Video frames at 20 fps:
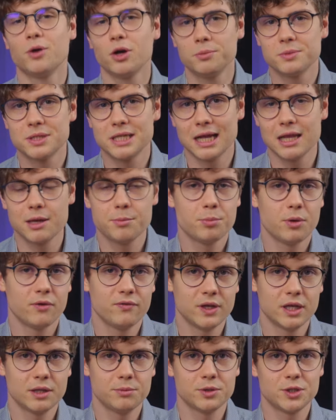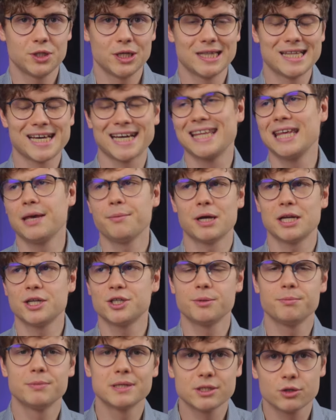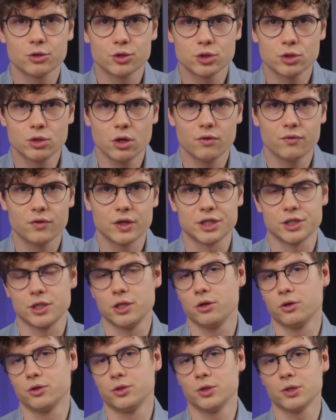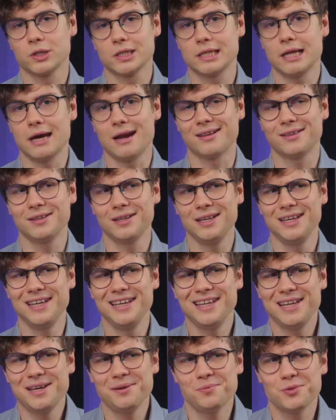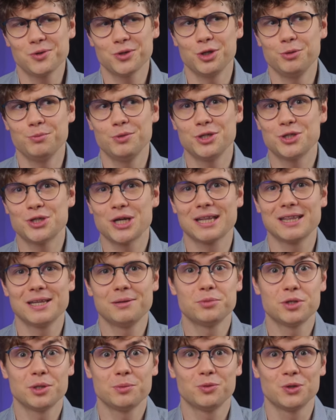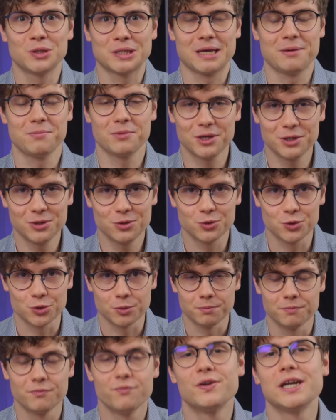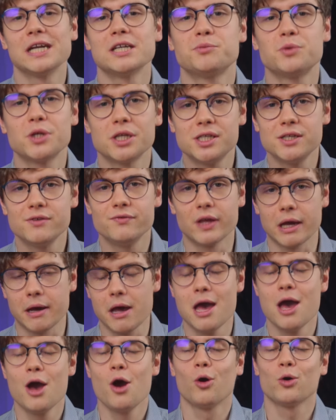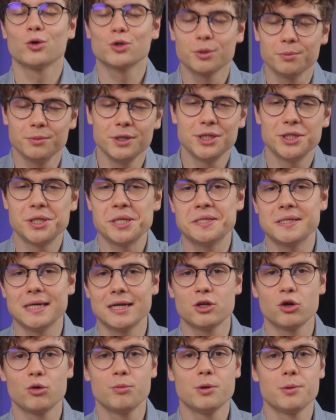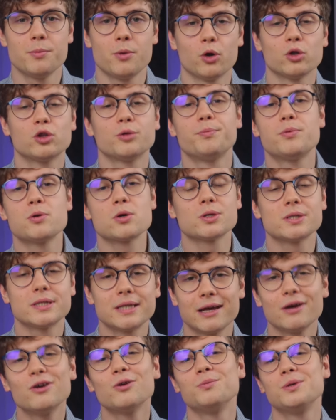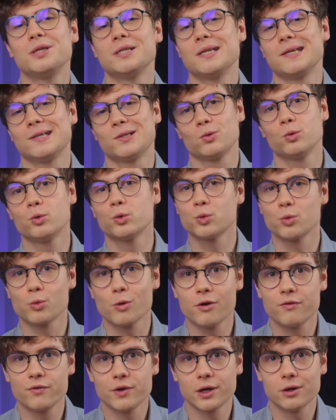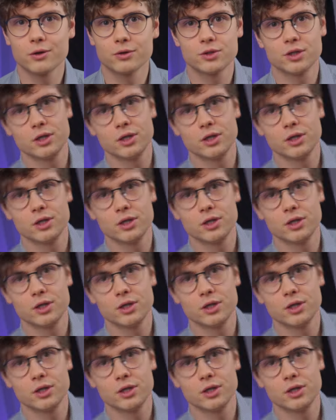moim zdaniem, powinien być jednak niemalże bezkosztowy, jeśli chodzi o start i nie musi być żadnym przebłyskiem geniuszu. Wręcz przeciwnie. Osobiście zacząłbym od prostego biznesu usługowego,